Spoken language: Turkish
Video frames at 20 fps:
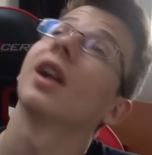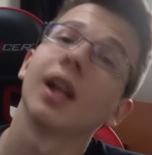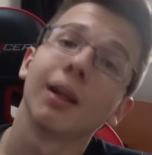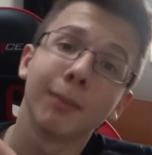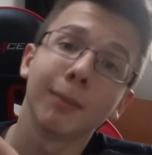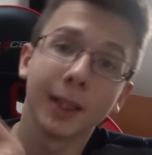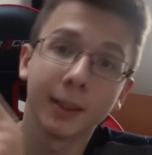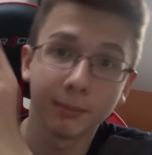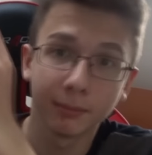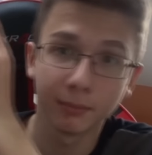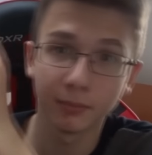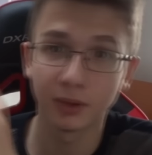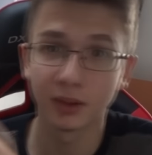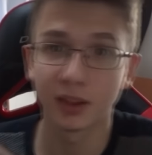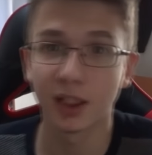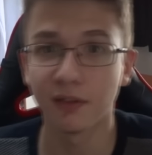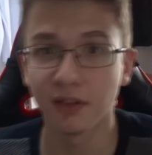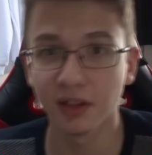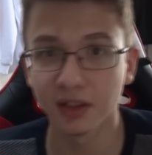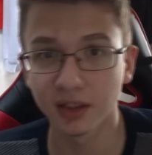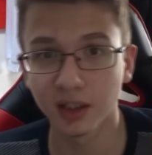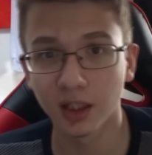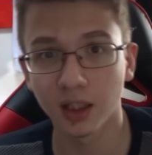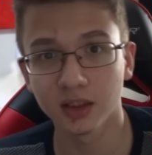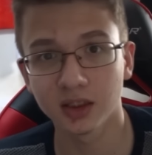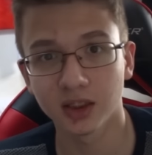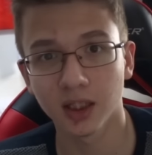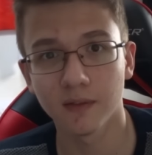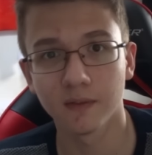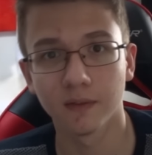var da benim
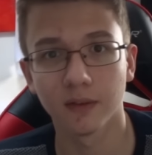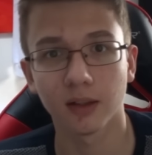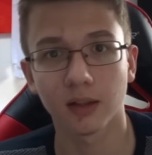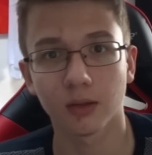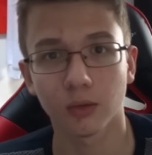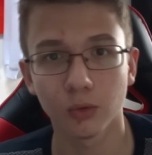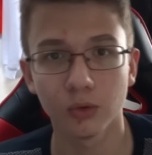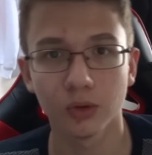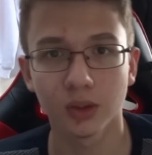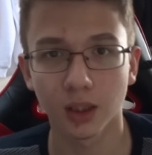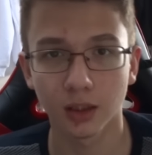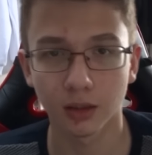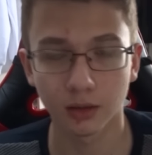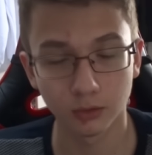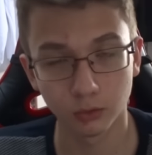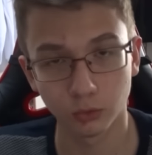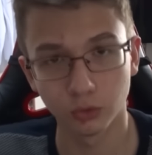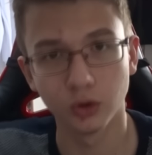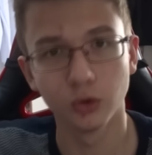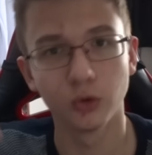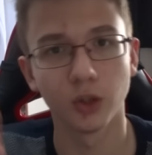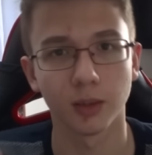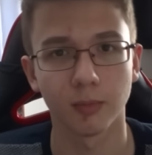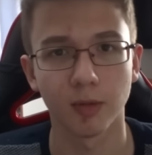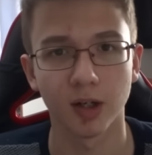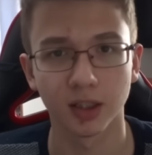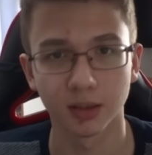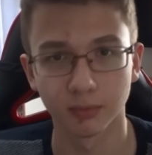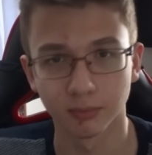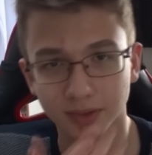tavanda cam var. O yüzden
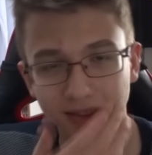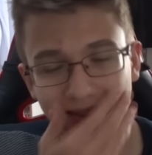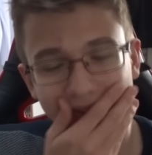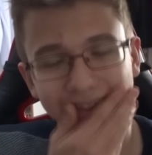yukarı baktım.